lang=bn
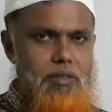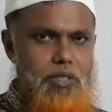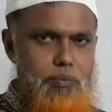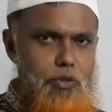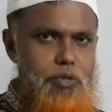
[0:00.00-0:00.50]

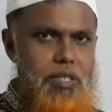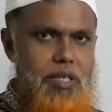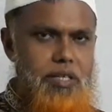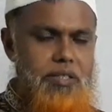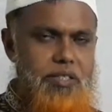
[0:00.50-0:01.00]
যে
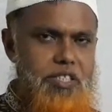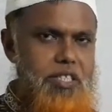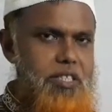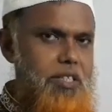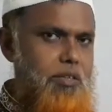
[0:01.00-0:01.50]
প্রক্রিয়া
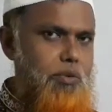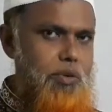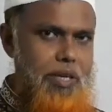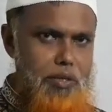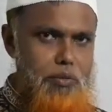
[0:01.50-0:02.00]
সেটাই হলো
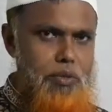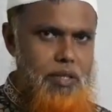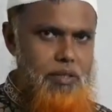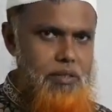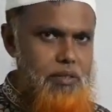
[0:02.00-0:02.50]
এনকোডার